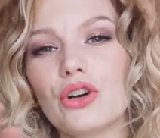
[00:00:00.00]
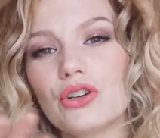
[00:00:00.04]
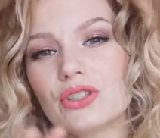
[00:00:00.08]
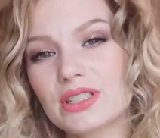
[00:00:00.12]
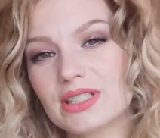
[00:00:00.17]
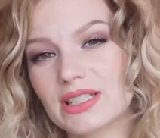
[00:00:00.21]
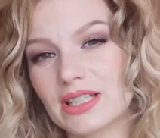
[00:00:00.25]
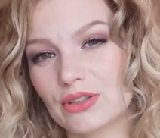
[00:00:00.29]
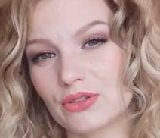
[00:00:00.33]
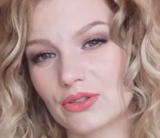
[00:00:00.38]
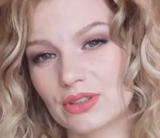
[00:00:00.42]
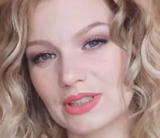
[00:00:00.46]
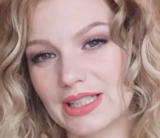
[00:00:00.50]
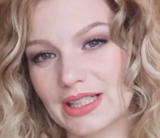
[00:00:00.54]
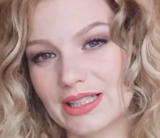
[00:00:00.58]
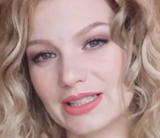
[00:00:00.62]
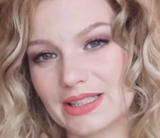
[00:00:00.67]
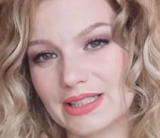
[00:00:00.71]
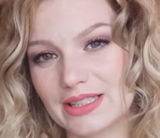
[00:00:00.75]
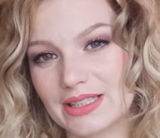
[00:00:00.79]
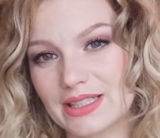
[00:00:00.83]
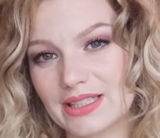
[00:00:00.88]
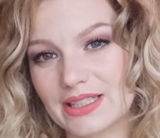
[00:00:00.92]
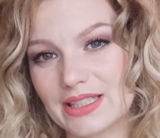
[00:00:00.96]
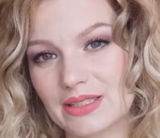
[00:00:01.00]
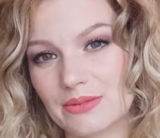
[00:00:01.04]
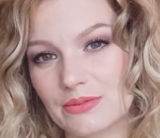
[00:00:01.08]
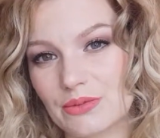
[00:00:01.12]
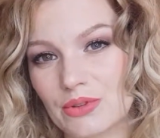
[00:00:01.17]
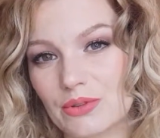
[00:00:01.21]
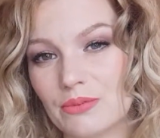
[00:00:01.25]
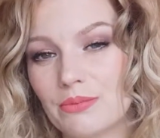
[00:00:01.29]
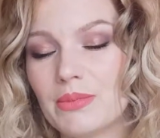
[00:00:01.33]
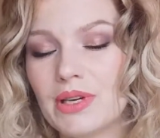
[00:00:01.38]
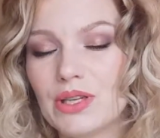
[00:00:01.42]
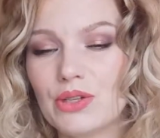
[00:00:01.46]
costano
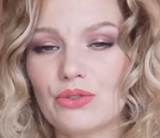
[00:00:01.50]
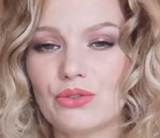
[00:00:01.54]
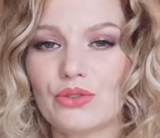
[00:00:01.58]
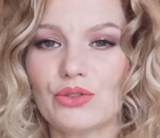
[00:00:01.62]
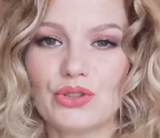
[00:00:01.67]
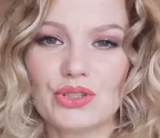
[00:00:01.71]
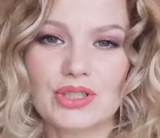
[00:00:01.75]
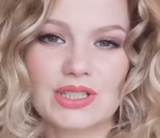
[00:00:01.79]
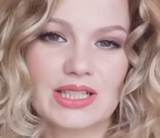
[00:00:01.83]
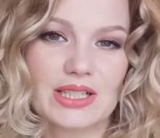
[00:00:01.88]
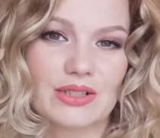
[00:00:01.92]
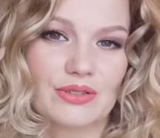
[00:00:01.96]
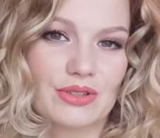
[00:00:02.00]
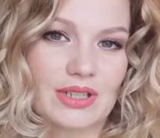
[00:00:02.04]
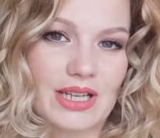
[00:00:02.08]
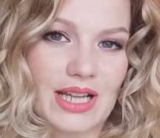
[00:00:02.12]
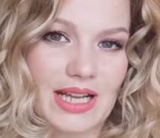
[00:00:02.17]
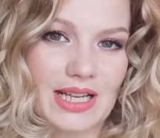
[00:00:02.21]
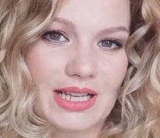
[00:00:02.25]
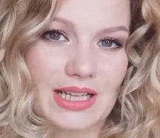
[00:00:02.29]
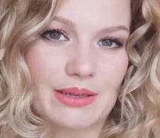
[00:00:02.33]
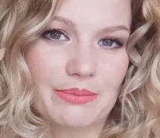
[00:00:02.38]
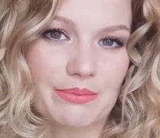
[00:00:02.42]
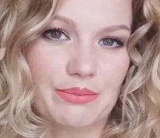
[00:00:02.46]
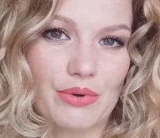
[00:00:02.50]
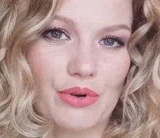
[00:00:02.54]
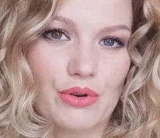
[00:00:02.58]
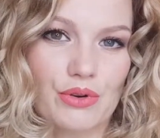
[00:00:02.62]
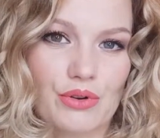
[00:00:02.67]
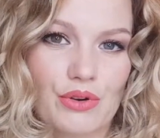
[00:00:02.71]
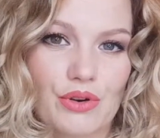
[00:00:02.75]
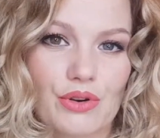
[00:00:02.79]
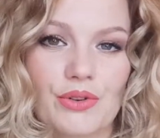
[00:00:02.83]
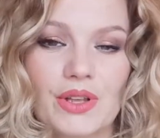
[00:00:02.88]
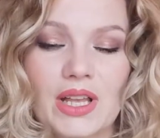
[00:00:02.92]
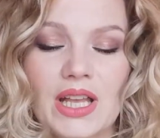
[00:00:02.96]
tantissimo ma non costano neanche
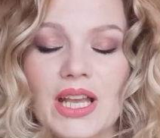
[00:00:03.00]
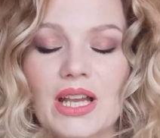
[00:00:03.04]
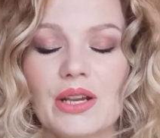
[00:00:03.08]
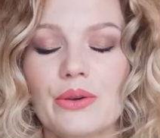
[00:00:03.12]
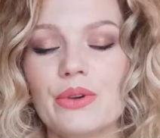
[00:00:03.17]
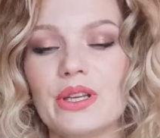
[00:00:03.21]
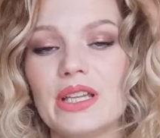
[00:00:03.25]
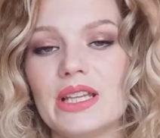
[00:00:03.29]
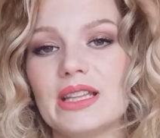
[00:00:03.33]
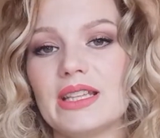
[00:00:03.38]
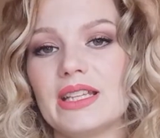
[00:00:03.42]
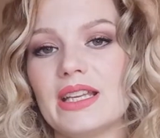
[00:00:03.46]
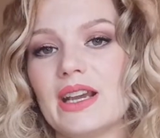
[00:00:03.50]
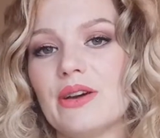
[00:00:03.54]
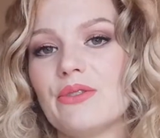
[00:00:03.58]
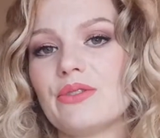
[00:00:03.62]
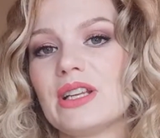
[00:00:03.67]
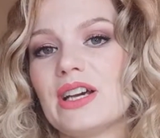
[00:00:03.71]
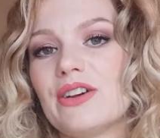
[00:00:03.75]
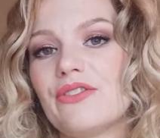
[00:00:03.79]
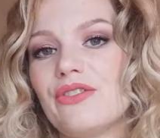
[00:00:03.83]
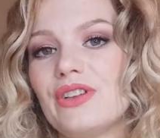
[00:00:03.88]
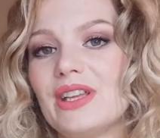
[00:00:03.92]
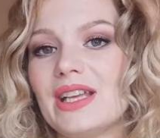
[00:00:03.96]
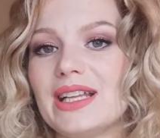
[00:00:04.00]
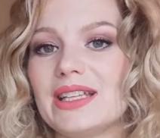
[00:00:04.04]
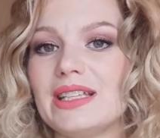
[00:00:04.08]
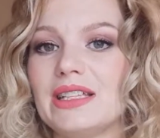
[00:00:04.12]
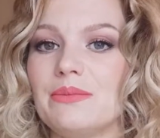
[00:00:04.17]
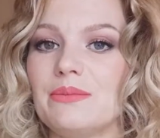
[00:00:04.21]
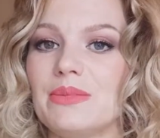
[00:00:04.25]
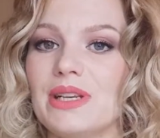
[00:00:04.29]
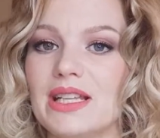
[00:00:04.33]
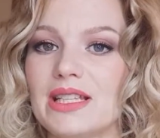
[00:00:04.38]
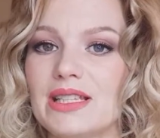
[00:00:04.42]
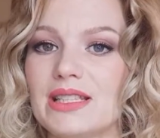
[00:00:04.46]
poco quindi è una via
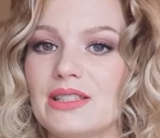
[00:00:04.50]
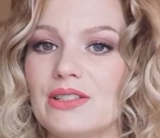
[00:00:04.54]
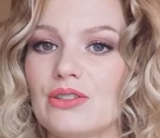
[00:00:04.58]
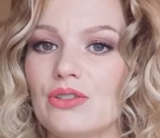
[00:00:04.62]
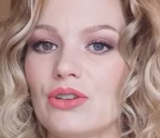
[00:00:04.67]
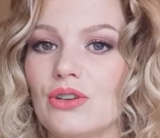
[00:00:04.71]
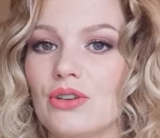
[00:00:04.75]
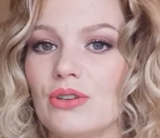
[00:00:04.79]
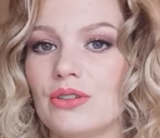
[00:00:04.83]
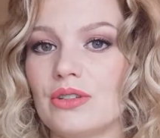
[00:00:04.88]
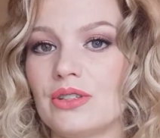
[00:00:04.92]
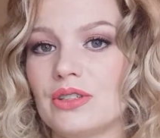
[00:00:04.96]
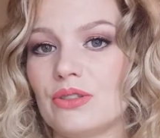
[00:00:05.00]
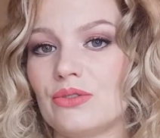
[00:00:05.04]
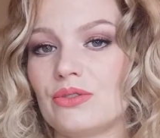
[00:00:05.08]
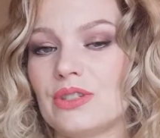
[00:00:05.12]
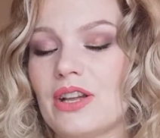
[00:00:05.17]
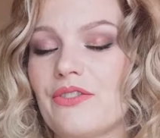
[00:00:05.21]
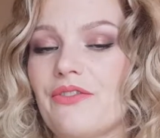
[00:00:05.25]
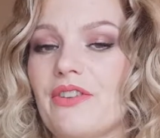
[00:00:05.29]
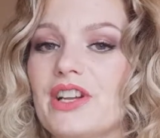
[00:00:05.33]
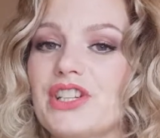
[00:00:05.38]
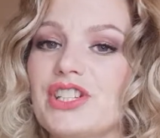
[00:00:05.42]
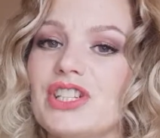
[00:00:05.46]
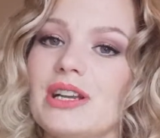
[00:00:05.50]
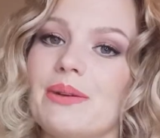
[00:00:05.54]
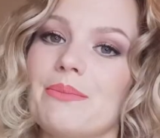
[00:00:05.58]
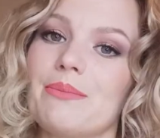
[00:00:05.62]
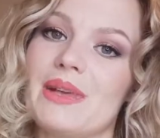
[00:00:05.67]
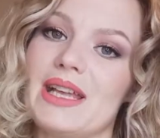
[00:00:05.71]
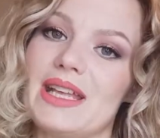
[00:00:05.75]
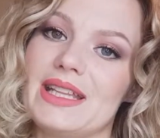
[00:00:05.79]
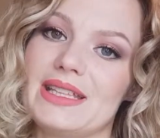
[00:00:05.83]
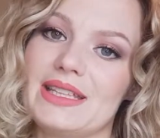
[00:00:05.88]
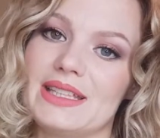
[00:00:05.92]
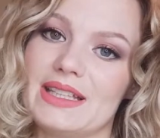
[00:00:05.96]
di mezzo eh, una fascia
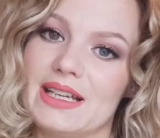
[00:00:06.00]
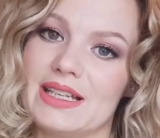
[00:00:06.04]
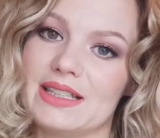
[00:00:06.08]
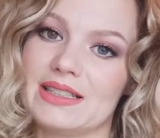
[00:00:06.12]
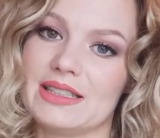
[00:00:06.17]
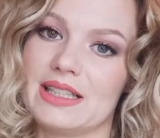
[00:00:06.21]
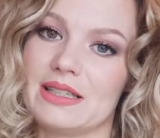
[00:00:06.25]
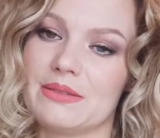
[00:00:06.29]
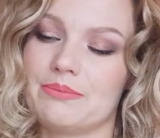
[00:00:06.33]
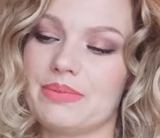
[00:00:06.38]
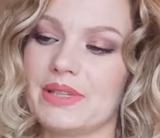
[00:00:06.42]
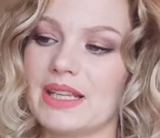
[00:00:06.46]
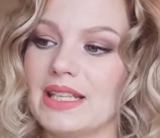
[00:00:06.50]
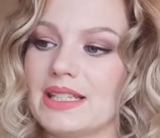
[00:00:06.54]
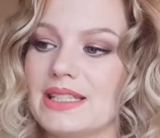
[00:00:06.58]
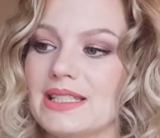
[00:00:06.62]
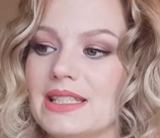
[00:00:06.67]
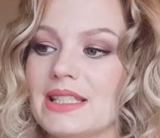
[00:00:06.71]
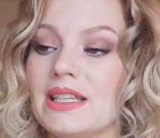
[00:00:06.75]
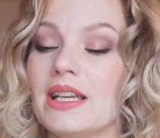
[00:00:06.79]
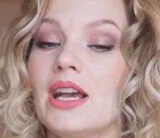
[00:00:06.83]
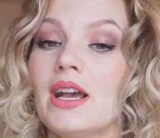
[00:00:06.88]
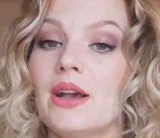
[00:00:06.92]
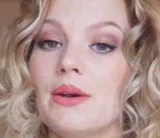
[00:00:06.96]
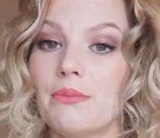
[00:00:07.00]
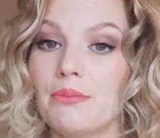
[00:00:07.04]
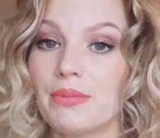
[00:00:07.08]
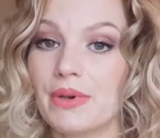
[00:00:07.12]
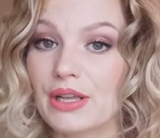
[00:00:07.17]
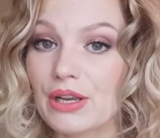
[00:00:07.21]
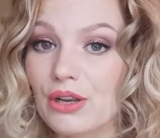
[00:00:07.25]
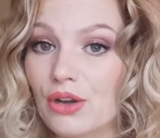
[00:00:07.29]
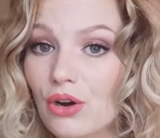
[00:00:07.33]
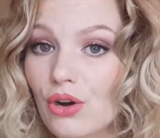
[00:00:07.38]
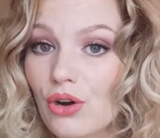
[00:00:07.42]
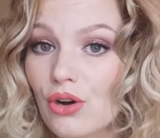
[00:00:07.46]
media dei prezzi
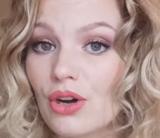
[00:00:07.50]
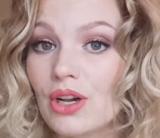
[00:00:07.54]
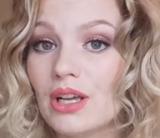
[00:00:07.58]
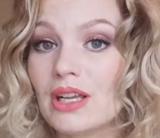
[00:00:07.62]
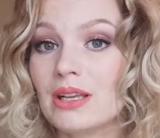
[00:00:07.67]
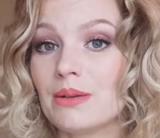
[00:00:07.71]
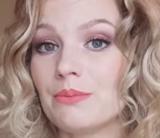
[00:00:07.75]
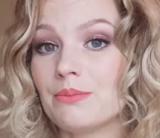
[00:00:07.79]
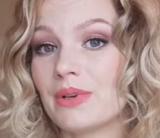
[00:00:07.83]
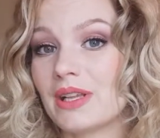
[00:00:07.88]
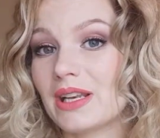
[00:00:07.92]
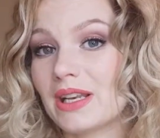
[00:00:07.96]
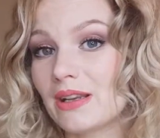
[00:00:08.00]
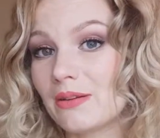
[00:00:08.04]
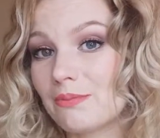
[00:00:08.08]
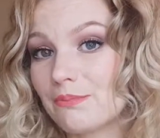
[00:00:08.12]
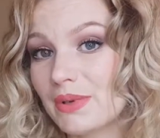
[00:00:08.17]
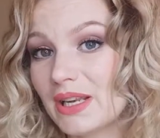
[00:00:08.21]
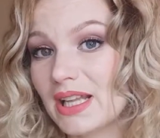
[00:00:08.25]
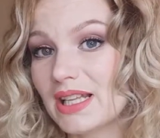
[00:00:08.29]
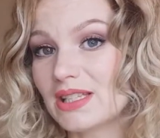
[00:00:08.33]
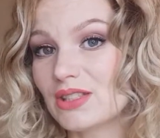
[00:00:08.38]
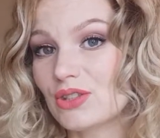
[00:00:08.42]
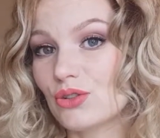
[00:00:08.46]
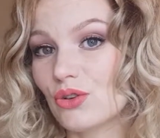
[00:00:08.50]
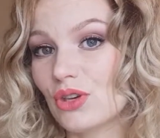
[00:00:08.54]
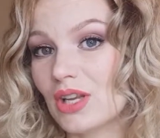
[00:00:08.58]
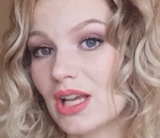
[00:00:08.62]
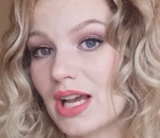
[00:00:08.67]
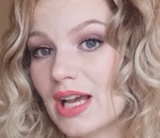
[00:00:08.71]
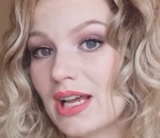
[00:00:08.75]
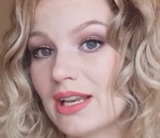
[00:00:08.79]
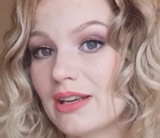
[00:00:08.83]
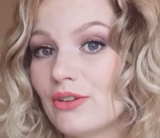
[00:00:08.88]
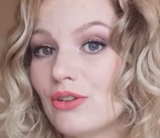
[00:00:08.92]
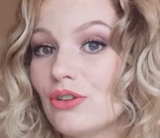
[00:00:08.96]
però per il prezzo che
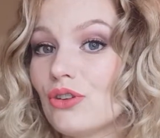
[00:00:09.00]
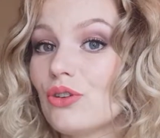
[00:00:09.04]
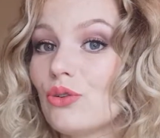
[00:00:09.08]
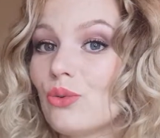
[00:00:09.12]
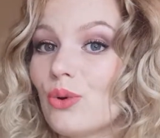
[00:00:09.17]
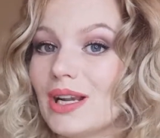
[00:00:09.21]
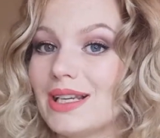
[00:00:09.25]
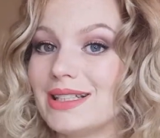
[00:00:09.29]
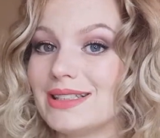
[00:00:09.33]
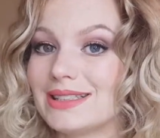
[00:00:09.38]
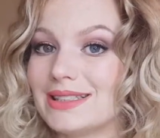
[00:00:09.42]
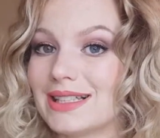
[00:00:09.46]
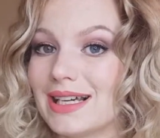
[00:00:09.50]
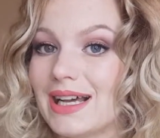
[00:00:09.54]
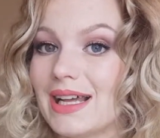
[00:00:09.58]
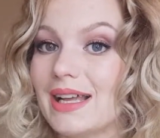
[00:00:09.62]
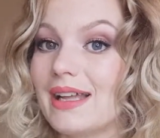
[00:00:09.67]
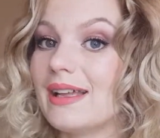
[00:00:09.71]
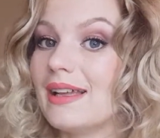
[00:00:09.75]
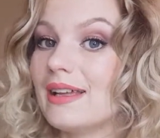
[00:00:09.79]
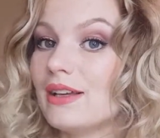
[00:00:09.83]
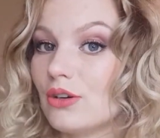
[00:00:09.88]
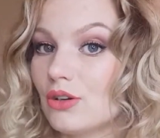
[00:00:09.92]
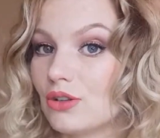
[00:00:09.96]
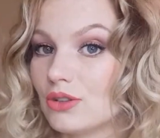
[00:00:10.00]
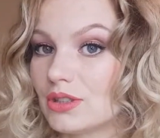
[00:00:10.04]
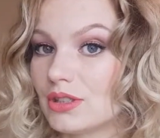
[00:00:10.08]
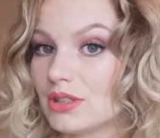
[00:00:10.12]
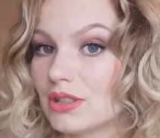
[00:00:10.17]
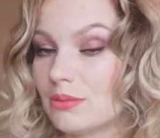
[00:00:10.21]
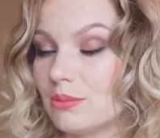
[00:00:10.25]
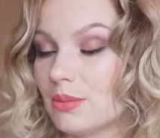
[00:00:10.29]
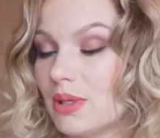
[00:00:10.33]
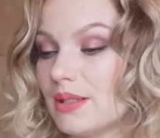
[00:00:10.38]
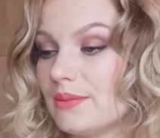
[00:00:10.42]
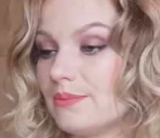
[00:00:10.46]
hanno qualità è
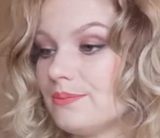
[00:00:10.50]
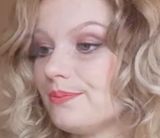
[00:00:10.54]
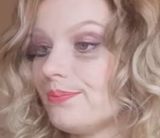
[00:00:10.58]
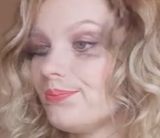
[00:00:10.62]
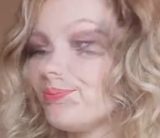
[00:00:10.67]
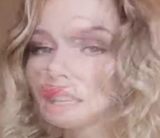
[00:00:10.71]
ottima.